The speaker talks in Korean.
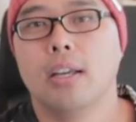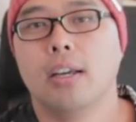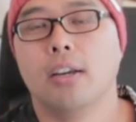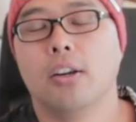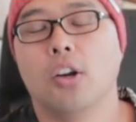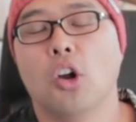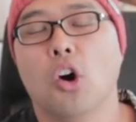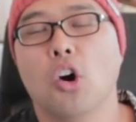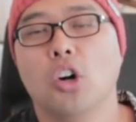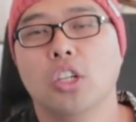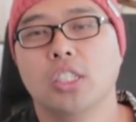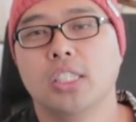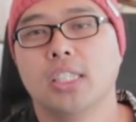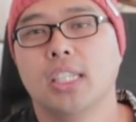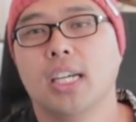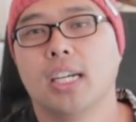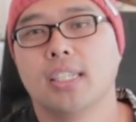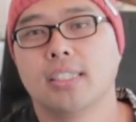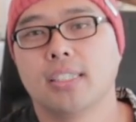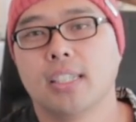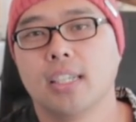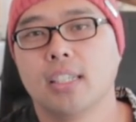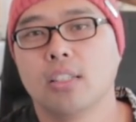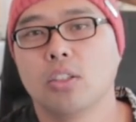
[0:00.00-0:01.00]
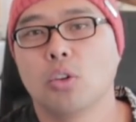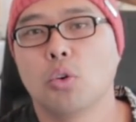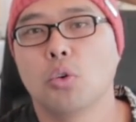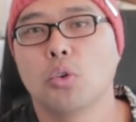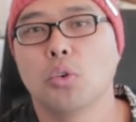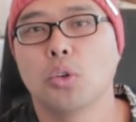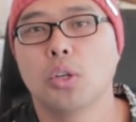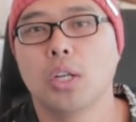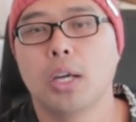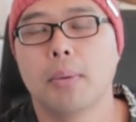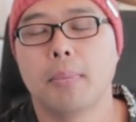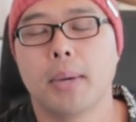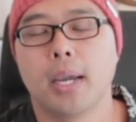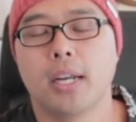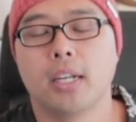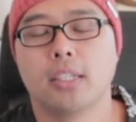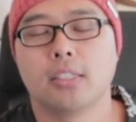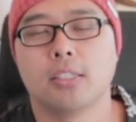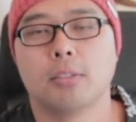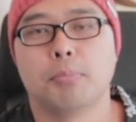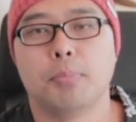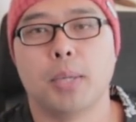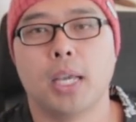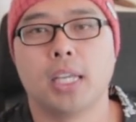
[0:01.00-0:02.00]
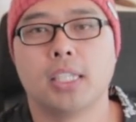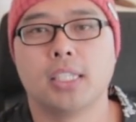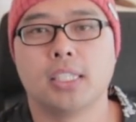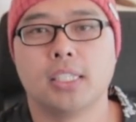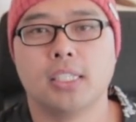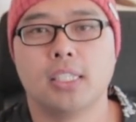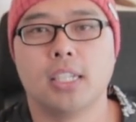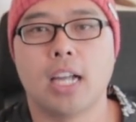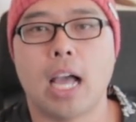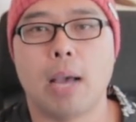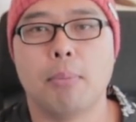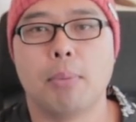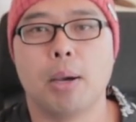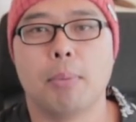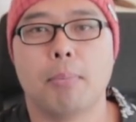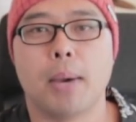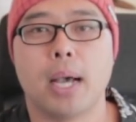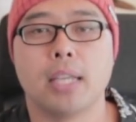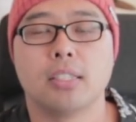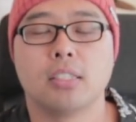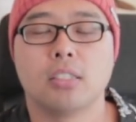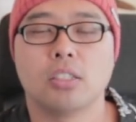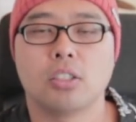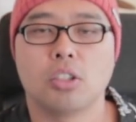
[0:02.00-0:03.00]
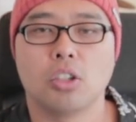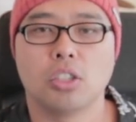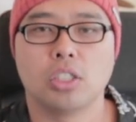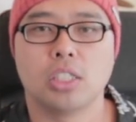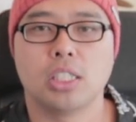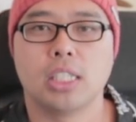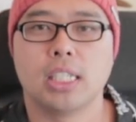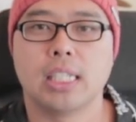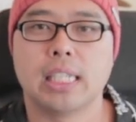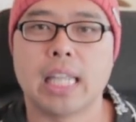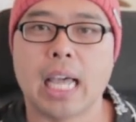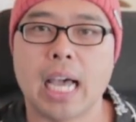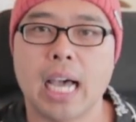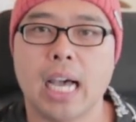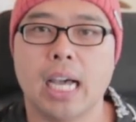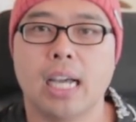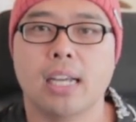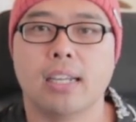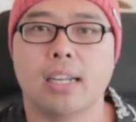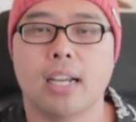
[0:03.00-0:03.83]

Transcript: 러시아산 코로나 바이러스 백신을 아마 맞을 것이다